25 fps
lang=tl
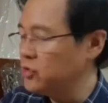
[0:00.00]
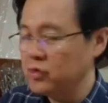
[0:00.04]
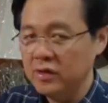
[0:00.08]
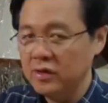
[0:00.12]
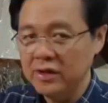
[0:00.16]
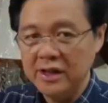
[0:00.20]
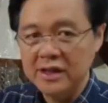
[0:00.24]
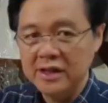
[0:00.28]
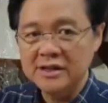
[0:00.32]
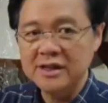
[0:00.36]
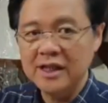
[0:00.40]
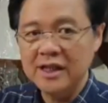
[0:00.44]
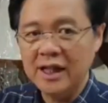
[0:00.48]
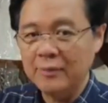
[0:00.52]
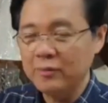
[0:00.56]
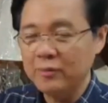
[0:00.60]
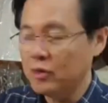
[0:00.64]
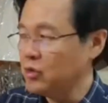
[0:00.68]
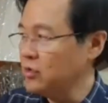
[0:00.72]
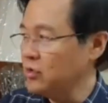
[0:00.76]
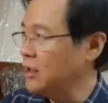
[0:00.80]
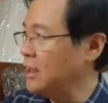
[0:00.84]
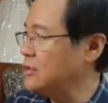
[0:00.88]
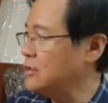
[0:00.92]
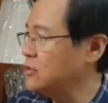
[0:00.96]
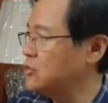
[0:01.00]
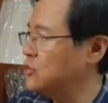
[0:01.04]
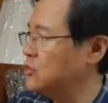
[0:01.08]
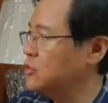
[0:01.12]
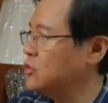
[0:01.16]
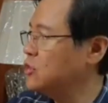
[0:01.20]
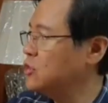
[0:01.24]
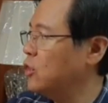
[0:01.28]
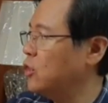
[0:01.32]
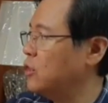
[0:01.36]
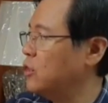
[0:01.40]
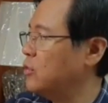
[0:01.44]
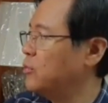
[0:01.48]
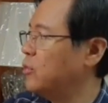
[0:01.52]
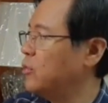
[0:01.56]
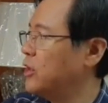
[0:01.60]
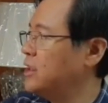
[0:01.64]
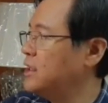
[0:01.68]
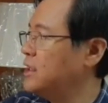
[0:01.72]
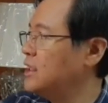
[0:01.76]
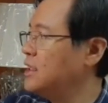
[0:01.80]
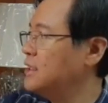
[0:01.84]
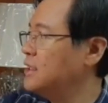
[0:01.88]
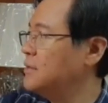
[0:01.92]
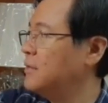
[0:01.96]
Tulad na sinabi ko, nasuntok.
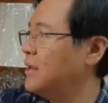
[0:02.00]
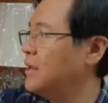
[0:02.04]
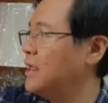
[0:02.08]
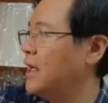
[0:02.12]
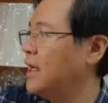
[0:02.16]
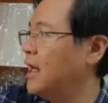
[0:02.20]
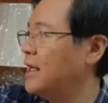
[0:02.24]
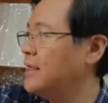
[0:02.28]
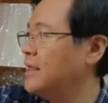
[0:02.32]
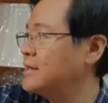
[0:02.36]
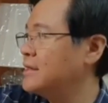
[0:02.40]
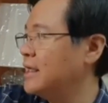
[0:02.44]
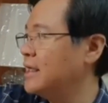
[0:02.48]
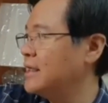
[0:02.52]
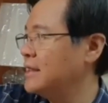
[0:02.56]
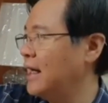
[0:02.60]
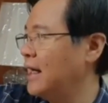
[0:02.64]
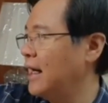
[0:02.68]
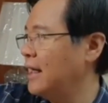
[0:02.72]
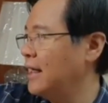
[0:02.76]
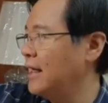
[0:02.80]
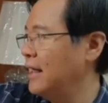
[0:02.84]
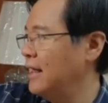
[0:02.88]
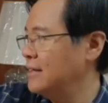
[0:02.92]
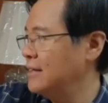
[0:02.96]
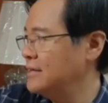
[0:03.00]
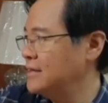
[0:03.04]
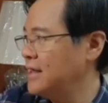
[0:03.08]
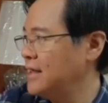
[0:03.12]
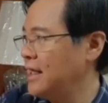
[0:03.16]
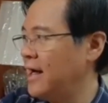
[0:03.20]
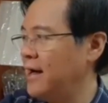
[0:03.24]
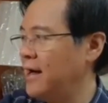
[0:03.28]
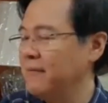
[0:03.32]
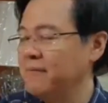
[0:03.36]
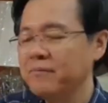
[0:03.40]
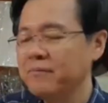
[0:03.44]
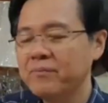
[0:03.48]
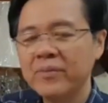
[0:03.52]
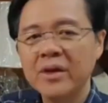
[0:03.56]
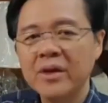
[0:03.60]
Pwede rin naman, heart attack lang siya